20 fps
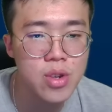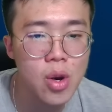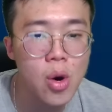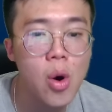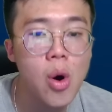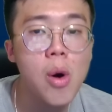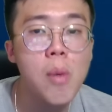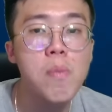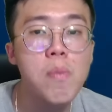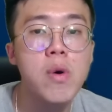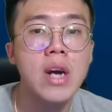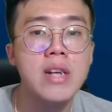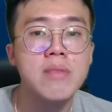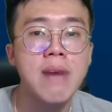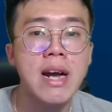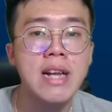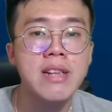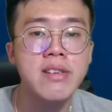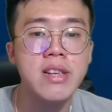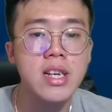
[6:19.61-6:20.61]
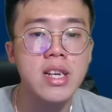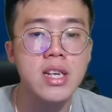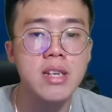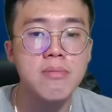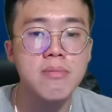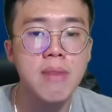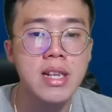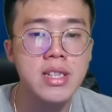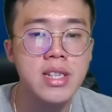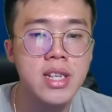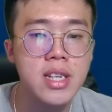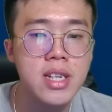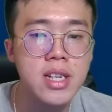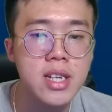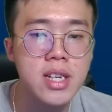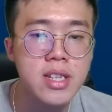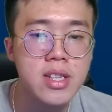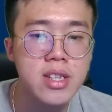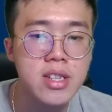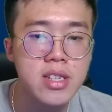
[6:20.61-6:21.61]
Oh, buat mandiin,
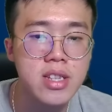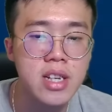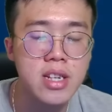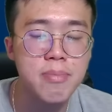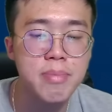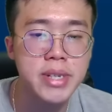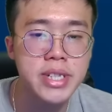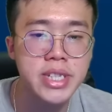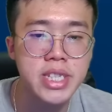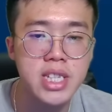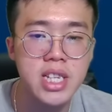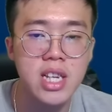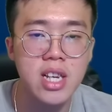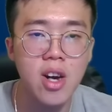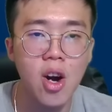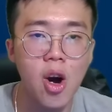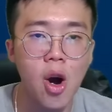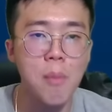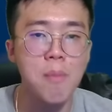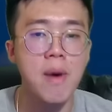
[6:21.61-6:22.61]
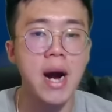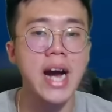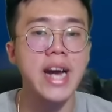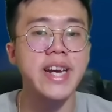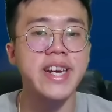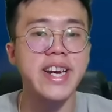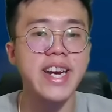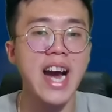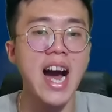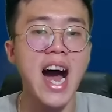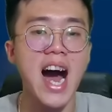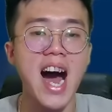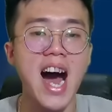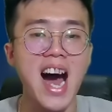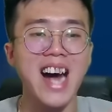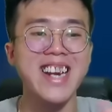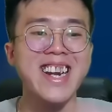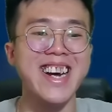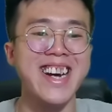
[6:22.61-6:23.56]
mandiin. Jadi bersih. Oh my god.